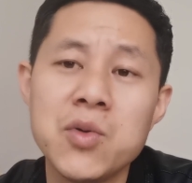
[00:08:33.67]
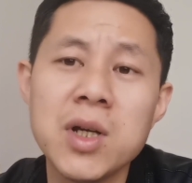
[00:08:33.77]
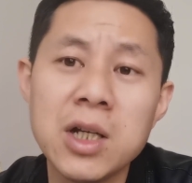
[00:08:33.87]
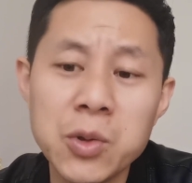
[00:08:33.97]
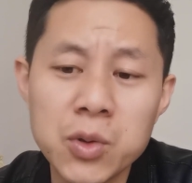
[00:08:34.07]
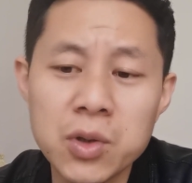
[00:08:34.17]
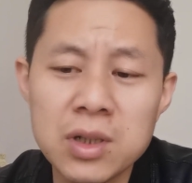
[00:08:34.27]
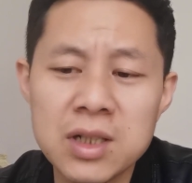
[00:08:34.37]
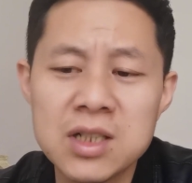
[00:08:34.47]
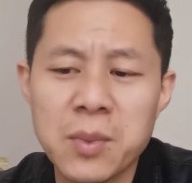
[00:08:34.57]
越来越多
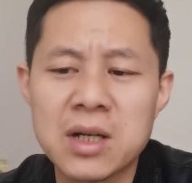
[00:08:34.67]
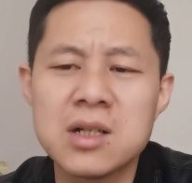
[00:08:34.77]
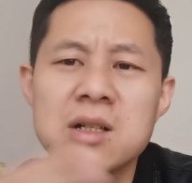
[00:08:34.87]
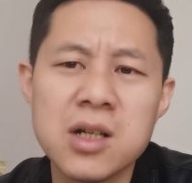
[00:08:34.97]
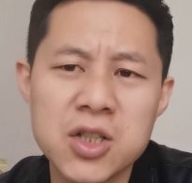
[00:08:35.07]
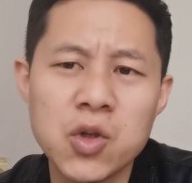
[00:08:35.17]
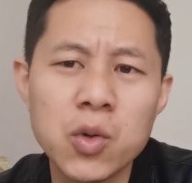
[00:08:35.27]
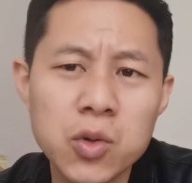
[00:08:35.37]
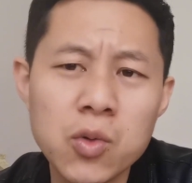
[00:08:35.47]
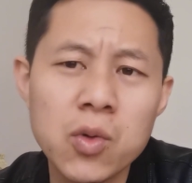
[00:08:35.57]
的人什么渴
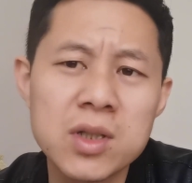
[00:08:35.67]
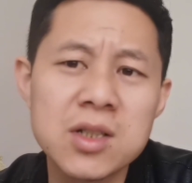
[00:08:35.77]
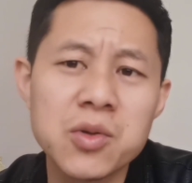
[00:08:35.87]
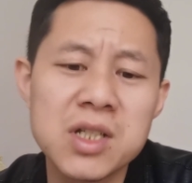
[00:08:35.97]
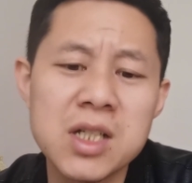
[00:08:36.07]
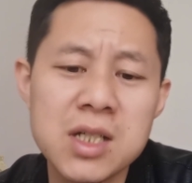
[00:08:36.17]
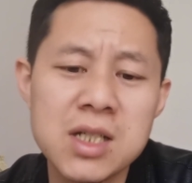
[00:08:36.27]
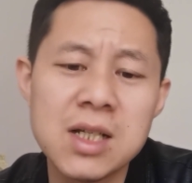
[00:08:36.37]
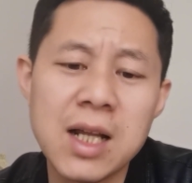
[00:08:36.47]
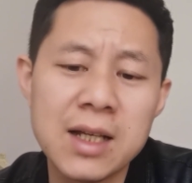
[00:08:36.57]
求通过这种信
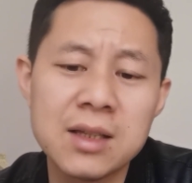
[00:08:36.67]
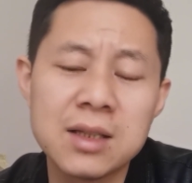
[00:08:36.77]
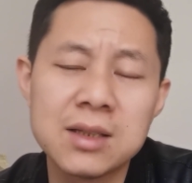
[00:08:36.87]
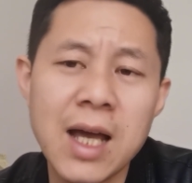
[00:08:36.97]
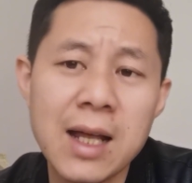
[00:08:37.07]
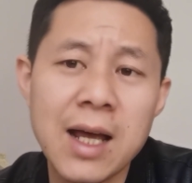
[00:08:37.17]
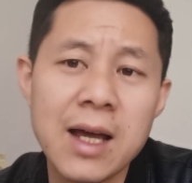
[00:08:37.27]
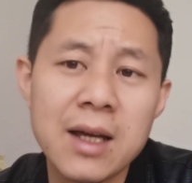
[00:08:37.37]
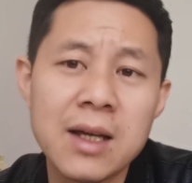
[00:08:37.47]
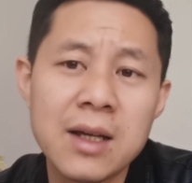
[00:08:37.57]
息来带
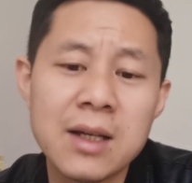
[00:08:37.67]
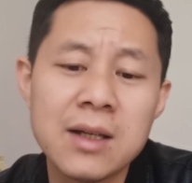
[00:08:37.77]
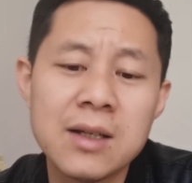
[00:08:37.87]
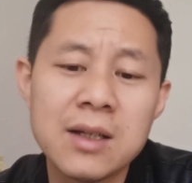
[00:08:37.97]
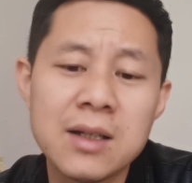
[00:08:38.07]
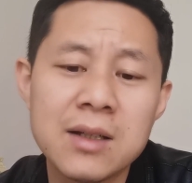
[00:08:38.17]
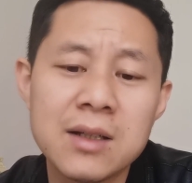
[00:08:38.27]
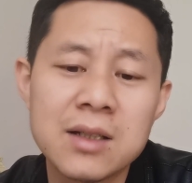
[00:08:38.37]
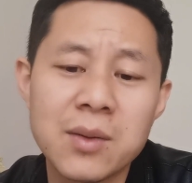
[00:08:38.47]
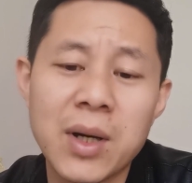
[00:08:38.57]
来
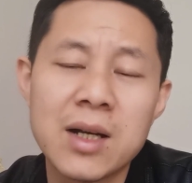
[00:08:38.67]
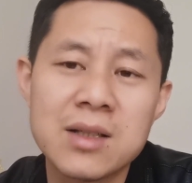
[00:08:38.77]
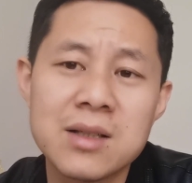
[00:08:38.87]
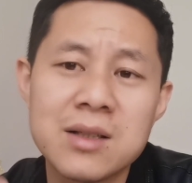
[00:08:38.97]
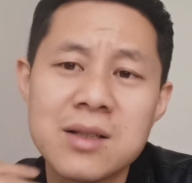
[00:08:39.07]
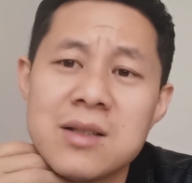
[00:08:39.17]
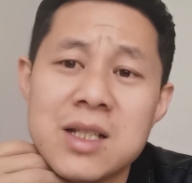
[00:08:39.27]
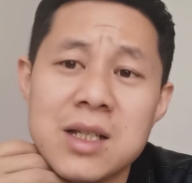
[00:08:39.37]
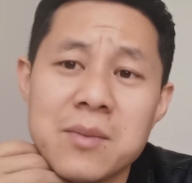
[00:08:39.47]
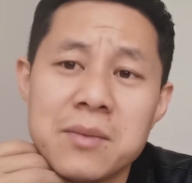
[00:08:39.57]
什么刺
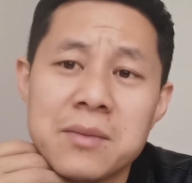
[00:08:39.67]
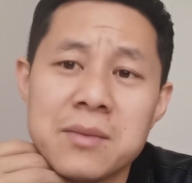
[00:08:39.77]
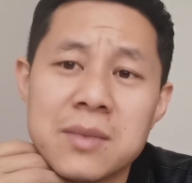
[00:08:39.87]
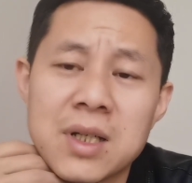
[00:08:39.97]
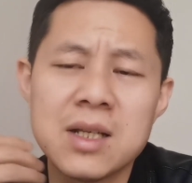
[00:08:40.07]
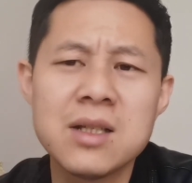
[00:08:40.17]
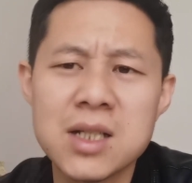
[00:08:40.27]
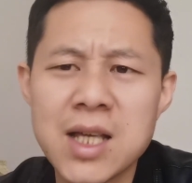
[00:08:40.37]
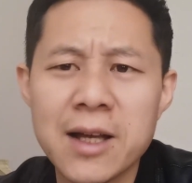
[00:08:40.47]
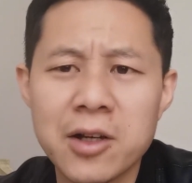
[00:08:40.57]
激，给自
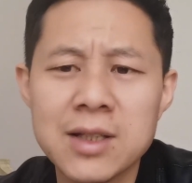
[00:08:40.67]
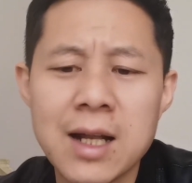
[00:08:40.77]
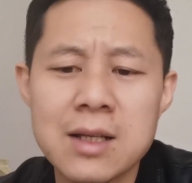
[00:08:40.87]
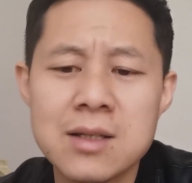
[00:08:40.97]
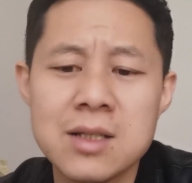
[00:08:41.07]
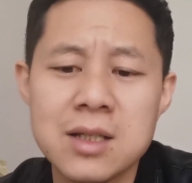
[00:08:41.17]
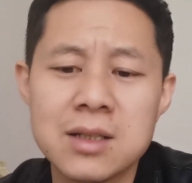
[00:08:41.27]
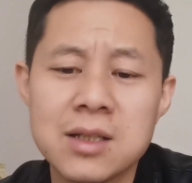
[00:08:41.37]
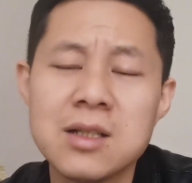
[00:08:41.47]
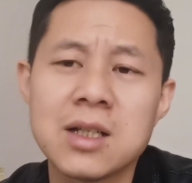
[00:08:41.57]
己大脑带来刺
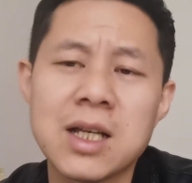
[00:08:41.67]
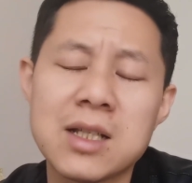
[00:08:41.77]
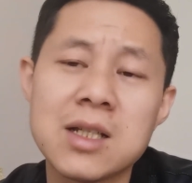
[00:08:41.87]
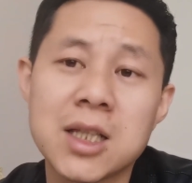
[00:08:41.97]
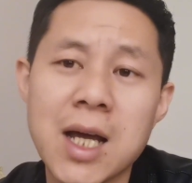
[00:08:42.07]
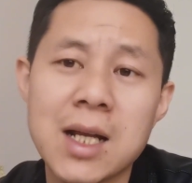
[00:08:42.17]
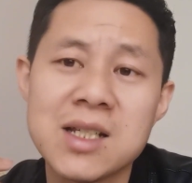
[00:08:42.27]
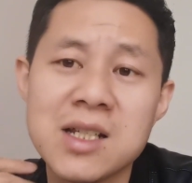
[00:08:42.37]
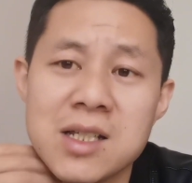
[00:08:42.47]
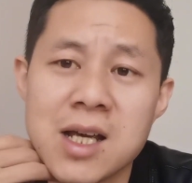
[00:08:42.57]
激，甚至给自己带来
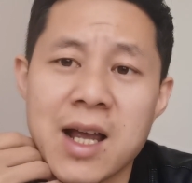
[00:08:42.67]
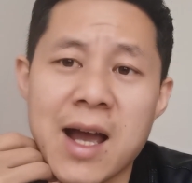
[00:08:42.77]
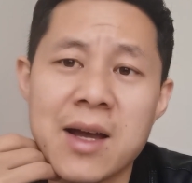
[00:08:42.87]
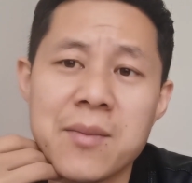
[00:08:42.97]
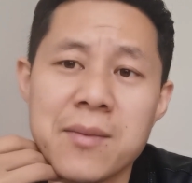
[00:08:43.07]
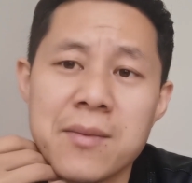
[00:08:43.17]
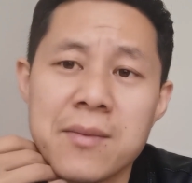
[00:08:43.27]
新鲜感。